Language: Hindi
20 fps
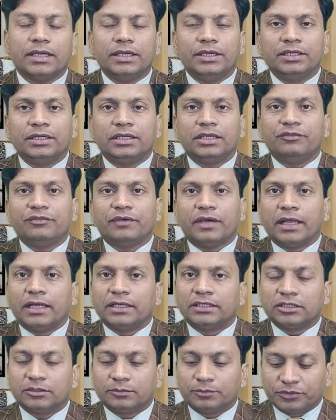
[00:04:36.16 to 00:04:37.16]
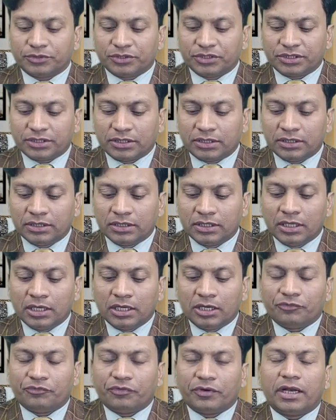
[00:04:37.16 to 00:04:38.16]
इनकी फाइनेंशियल पोजीशन
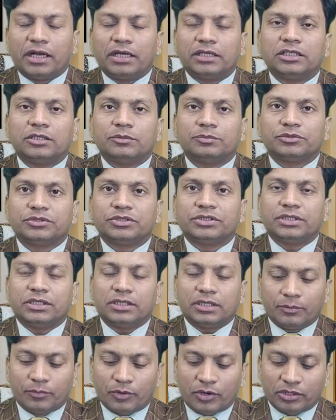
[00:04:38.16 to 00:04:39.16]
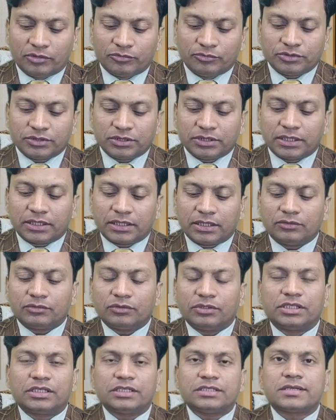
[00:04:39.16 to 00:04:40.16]
फाइनेंशियल पोजीशन के पॉइंट ऑफ व्यू से देखें
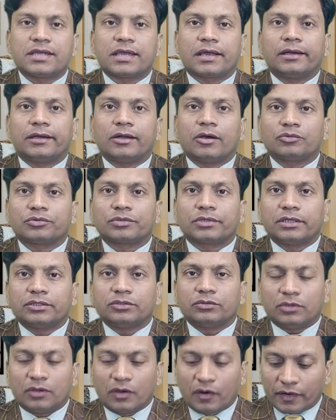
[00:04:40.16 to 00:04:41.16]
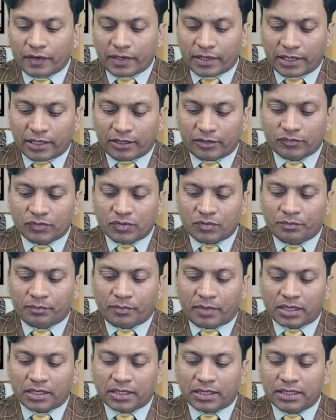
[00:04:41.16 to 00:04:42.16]
तो इनके सेकंड हाउस का जो लॉर्ड है वो
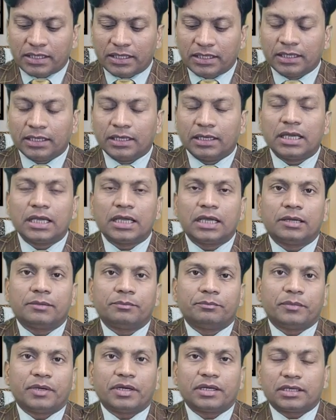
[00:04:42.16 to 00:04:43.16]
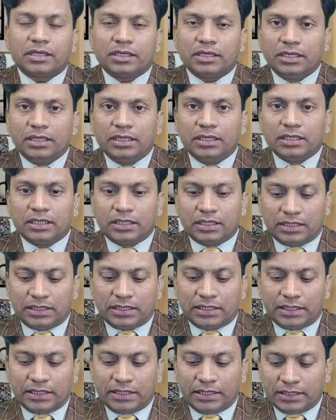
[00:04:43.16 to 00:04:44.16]
मरकरी मरकरी
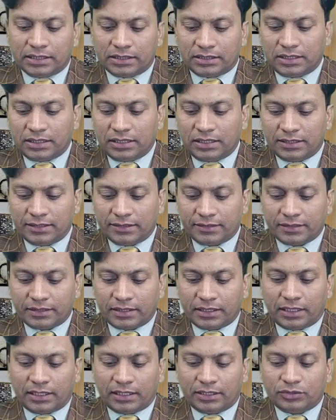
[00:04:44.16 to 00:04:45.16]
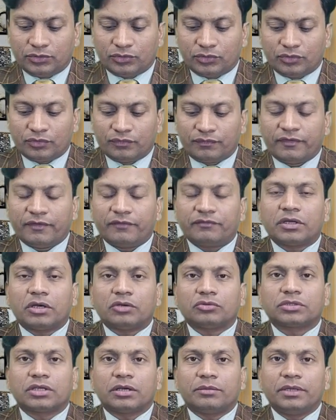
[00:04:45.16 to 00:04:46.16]
इनके जो फिफ्थ
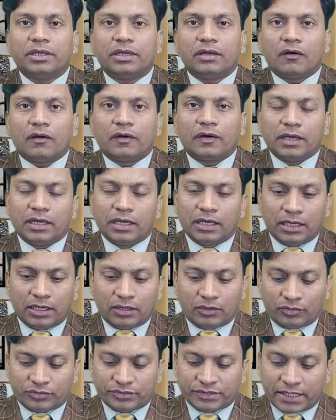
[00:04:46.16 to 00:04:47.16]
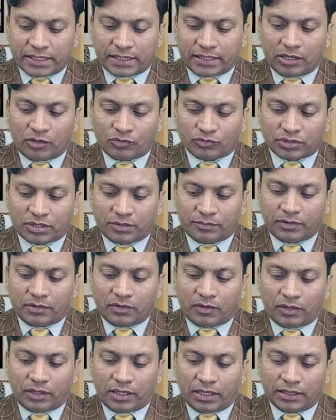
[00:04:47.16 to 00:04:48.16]
हाउस का भी लॉर्ड है और सेकंड हाउस का भी
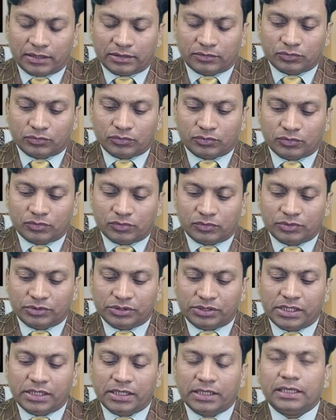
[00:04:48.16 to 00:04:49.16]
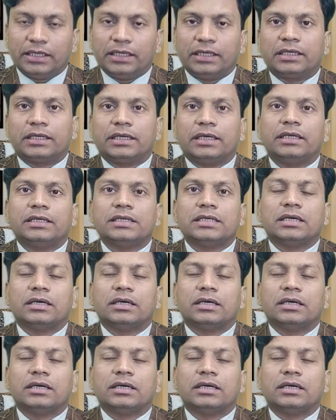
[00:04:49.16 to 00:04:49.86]
लॉर्ड है तो ये इनके